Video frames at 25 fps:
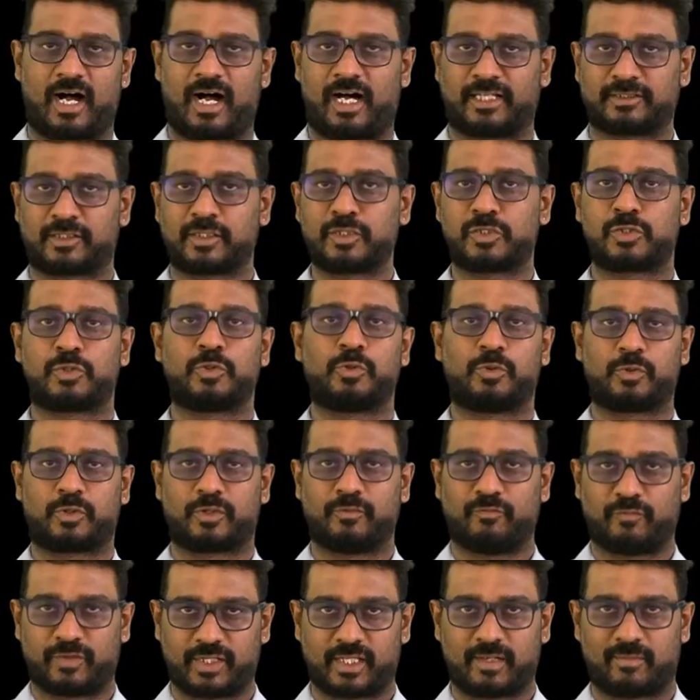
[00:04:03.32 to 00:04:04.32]

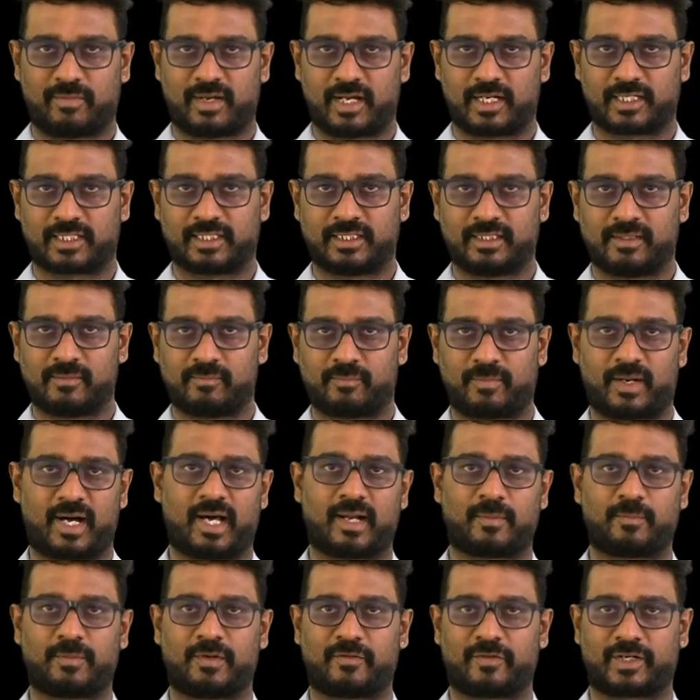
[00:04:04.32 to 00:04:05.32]
அதிர்ச்சியூட்டும் விதமாக
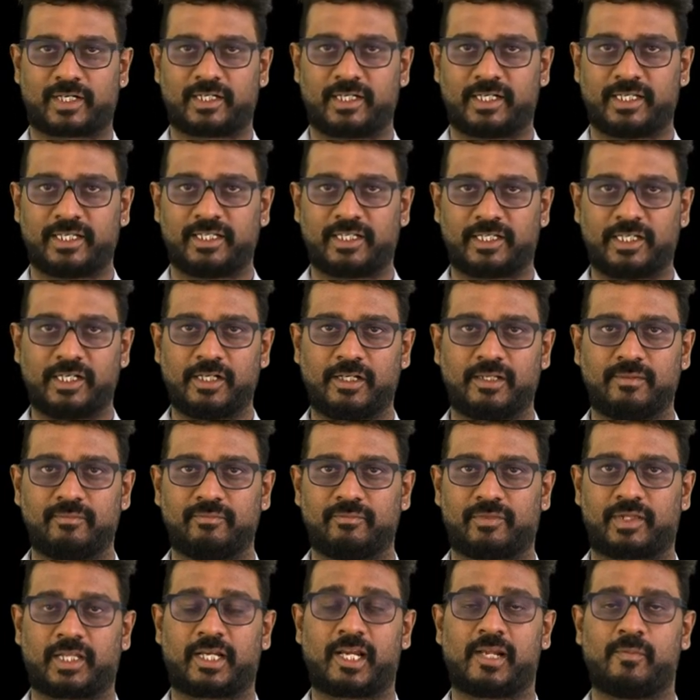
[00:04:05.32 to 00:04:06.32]
பார்ப்பவர்களை இன்னும்
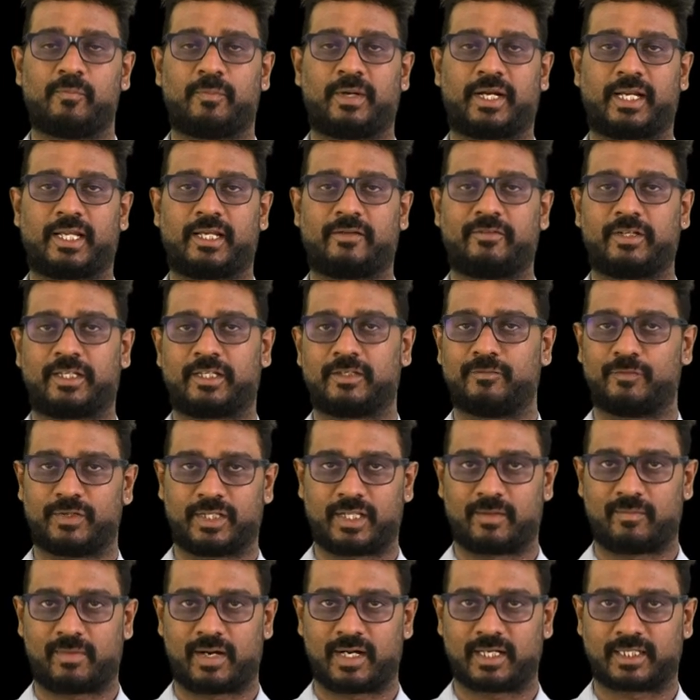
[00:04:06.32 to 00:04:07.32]
திகைப்படைய வைக்கும்
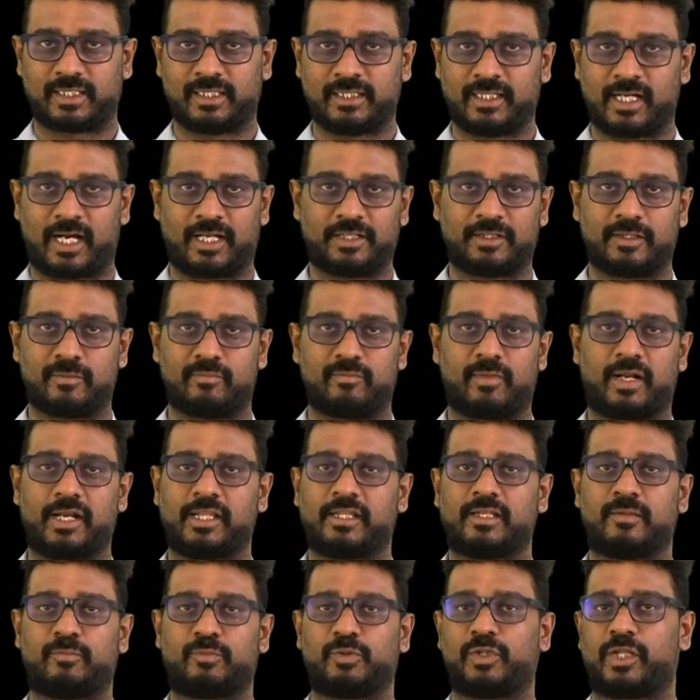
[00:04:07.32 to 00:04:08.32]
விதமாக அந்த
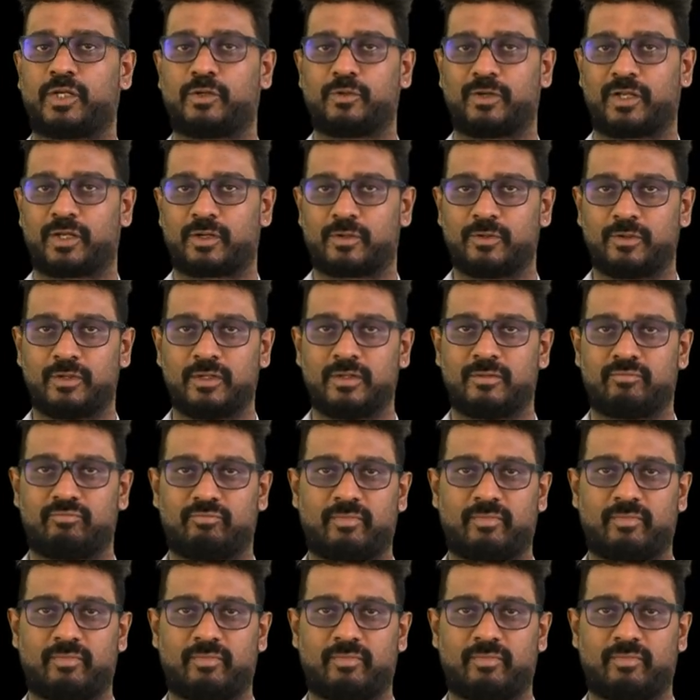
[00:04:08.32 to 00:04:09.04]
மனித புதைகுழிக்குள்